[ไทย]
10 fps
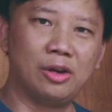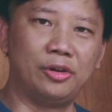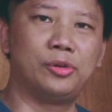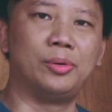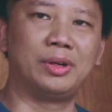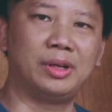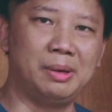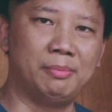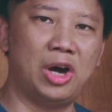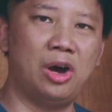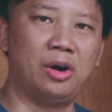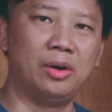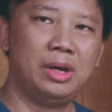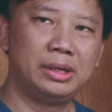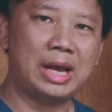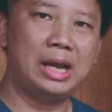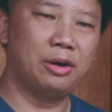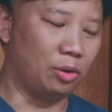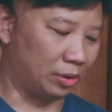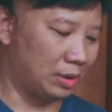คอนโทรลกิมบอลถ้า
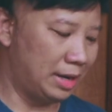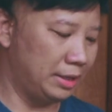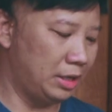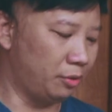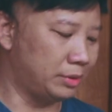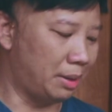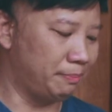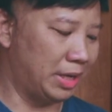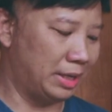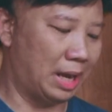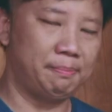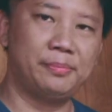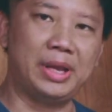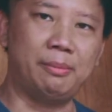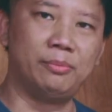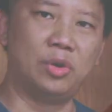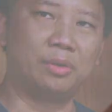เรากดครั้งเดียวจะเป็นการเปลี่ยนโหม